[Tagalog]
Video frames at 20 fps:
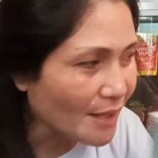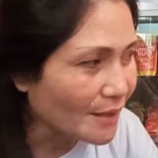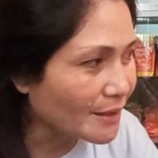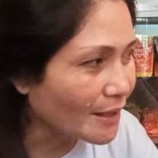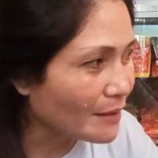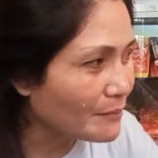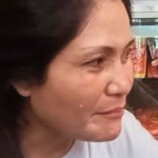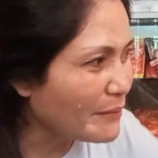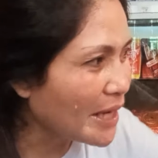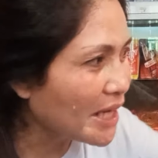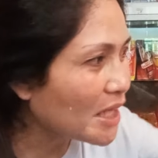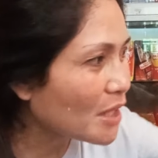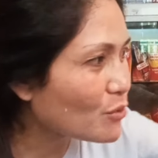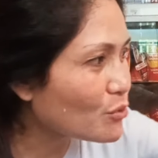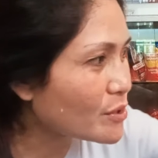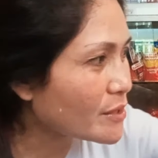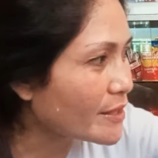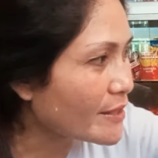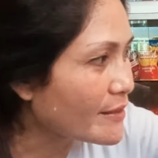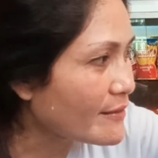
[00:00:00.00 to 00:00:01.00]

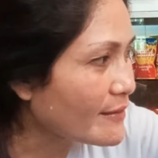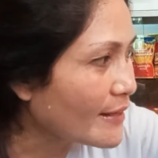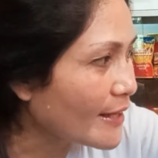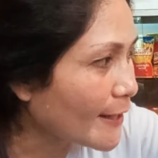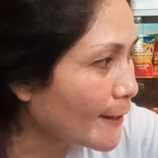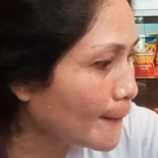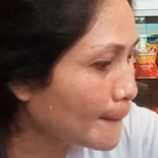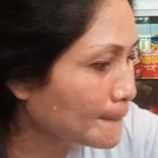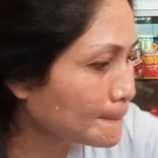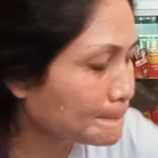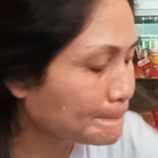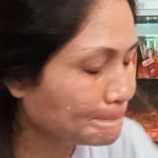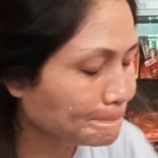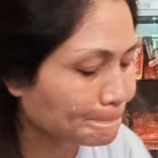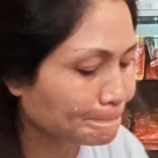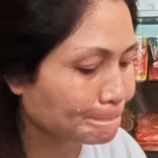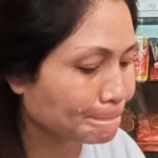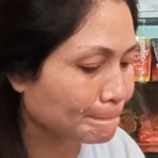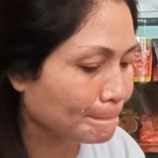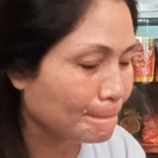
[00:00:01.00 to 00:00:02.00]
nagmailo si Inday
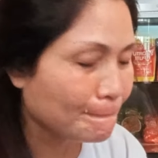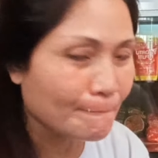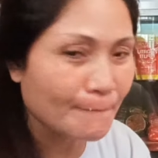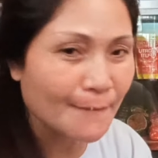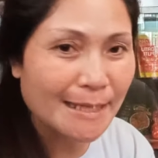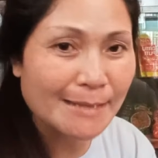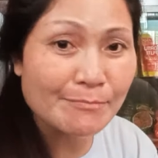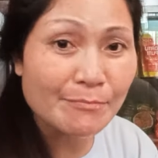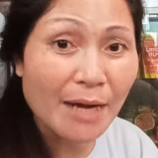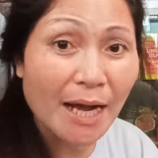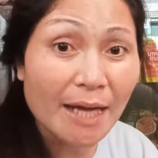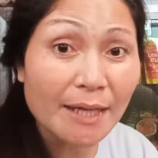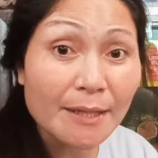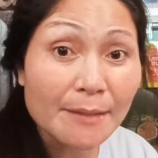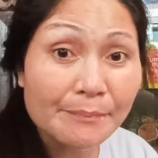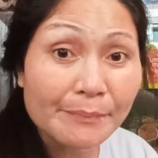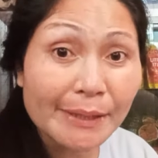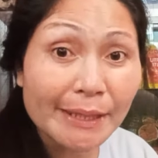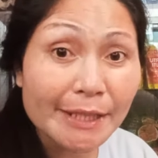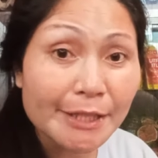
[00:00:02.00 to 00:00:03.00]

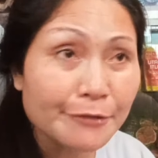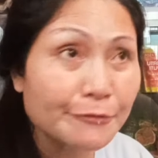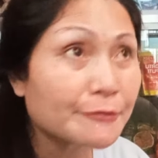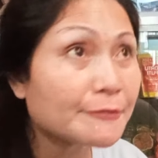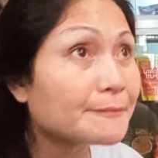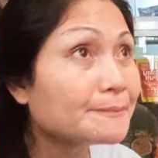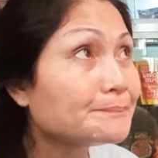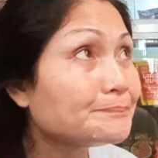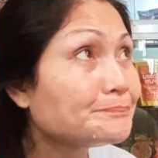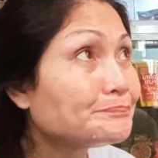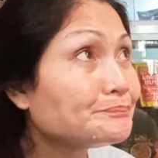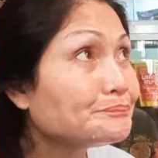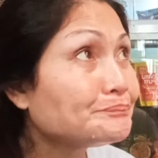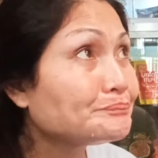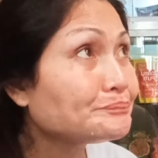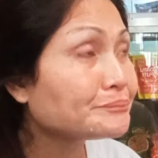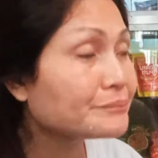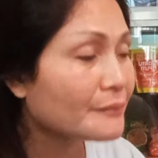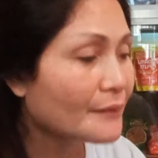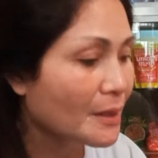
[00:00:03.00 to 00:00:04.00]
maaga pa ngayon
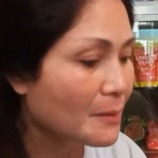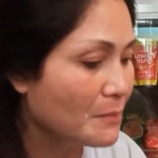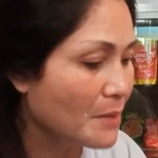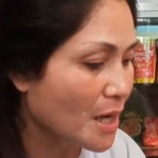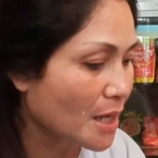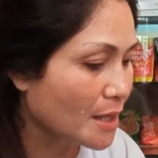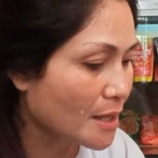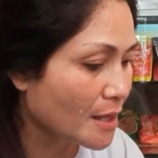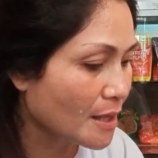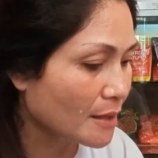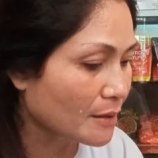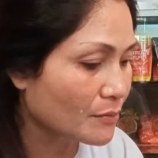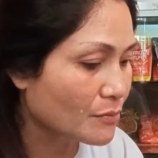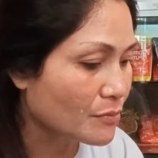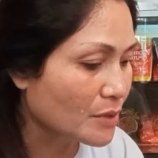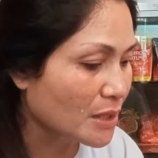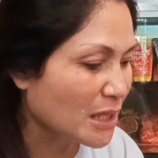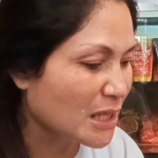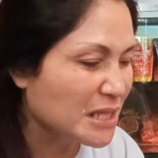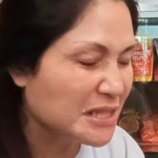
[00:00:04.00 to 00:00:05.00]
maaga
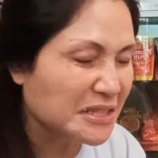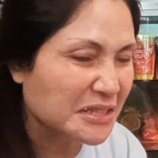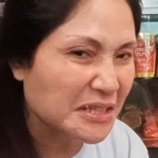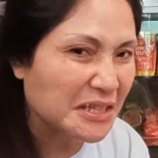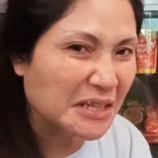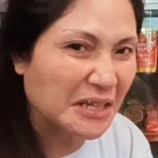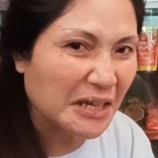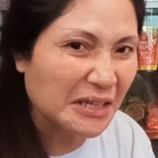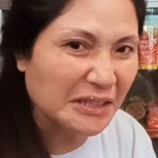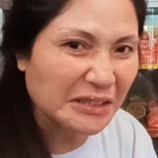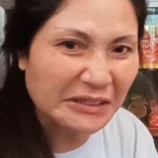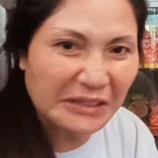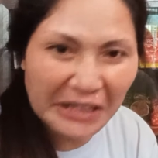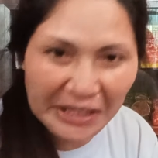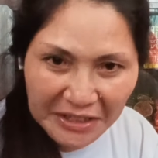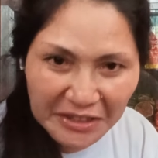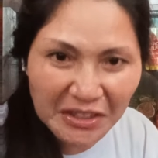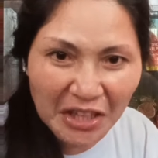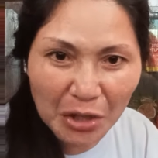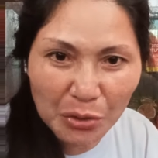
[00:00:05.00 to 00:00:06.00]
ako nagising kahit
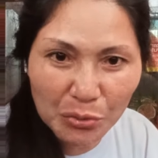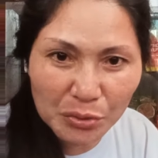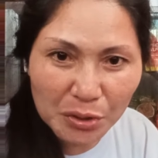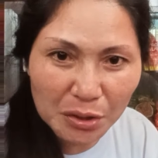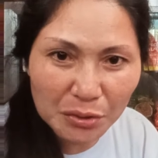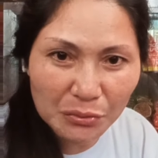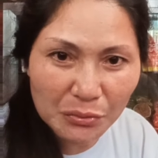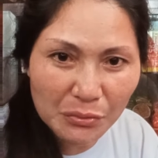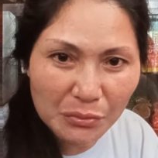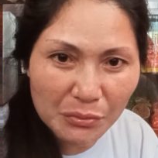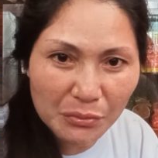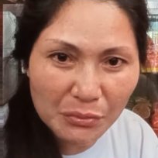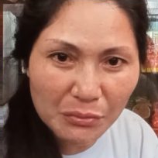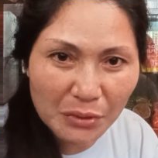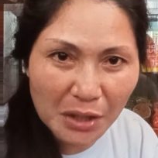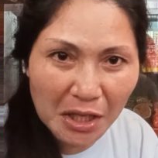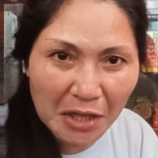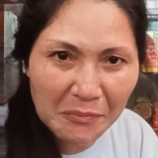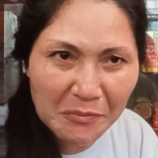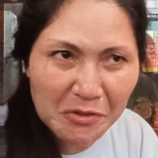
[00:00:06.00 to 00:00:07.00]
late na ako natulog
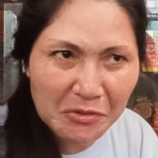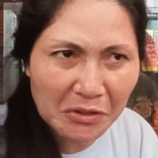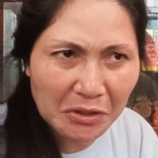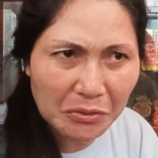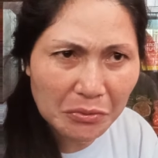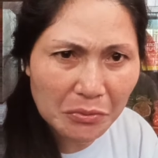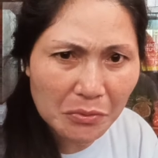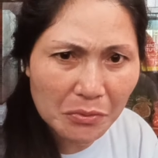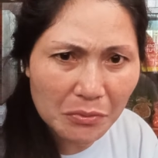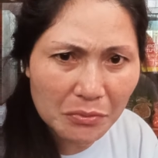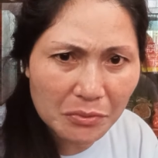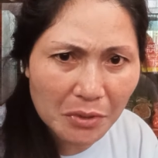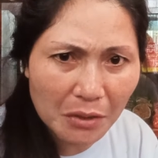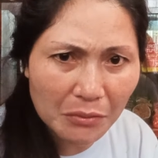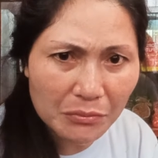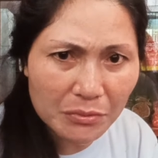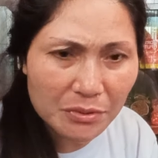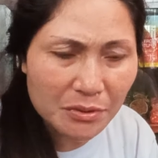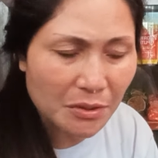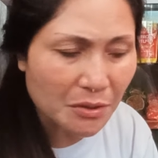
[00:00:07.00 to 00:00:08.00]
alam niyo natulog
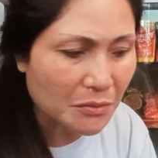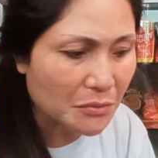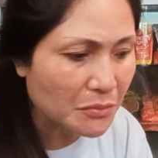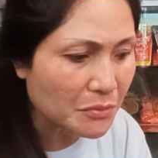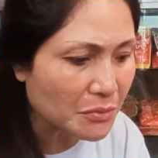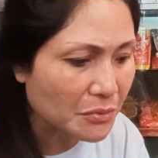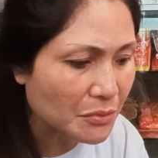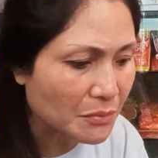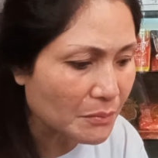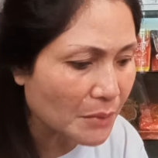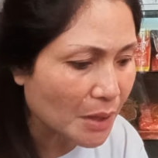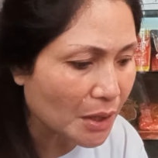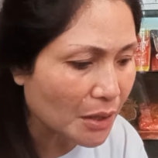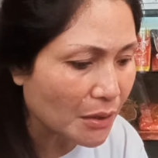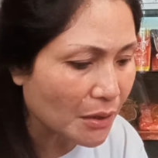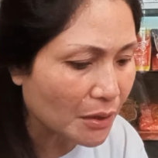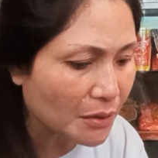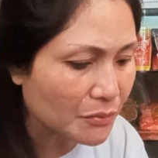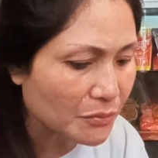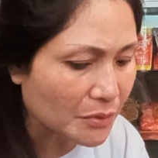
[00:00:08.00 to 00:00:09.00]
ako siguro
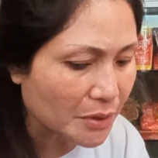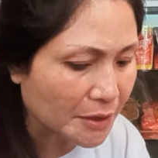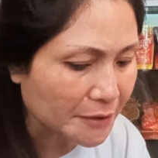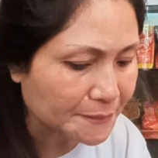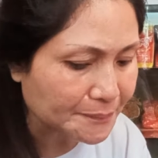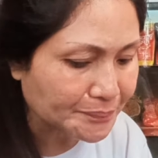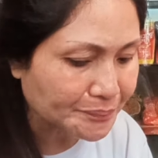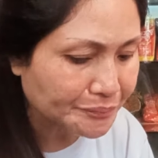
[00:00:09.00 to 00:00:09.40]
mga ano na